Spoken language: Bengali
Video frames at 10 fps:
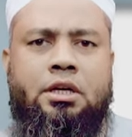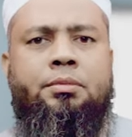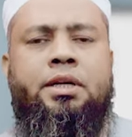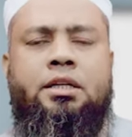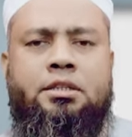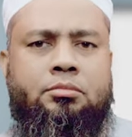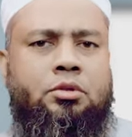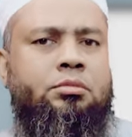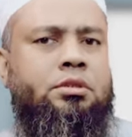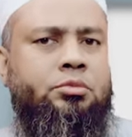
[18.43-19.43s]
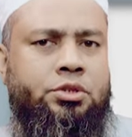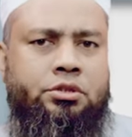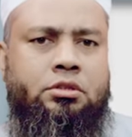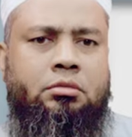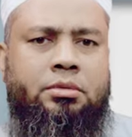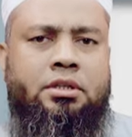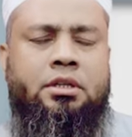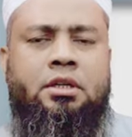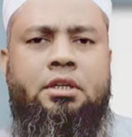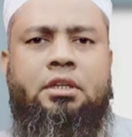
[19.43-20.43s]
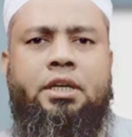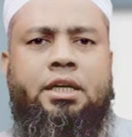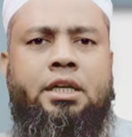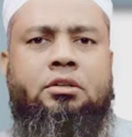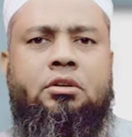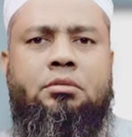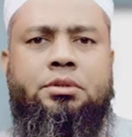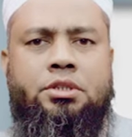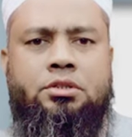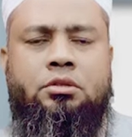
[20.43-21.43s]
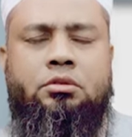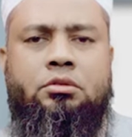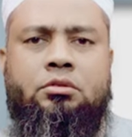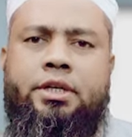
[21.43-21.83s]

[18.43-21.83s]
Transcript: আমি ডাক্তার মোহাম্মদ মশির রহমান নাক কান গলা বিশেষজ্ঞ